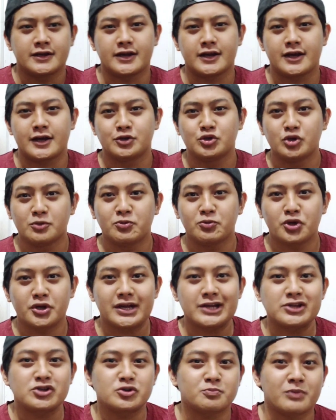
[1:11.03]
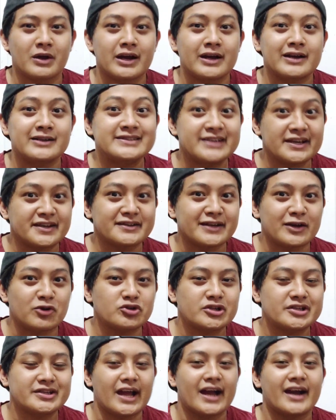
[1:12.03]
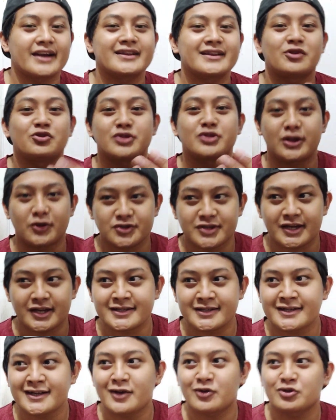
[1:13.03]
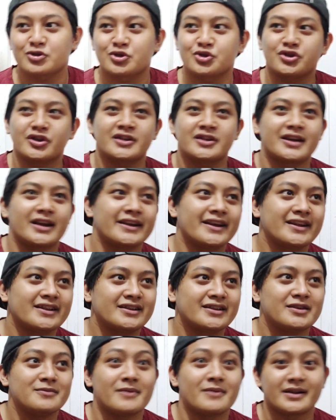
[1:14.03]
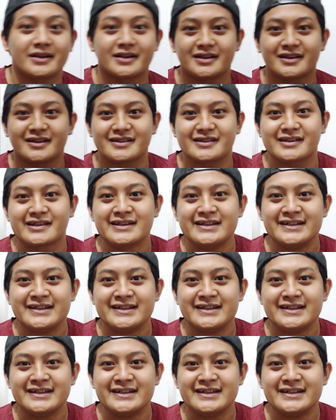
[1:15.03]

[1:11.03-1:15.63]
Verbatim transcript: eh, uh, 20 ikan cupang giant aku nanti akan aku taruh sana aku tunjukin kalian gimana